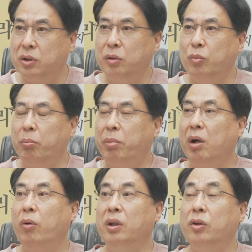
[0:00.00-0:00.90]
지금 못
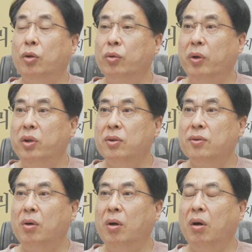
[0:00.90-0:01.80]
받고 있는 돈도
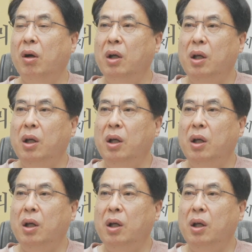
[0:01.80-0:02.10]
있어서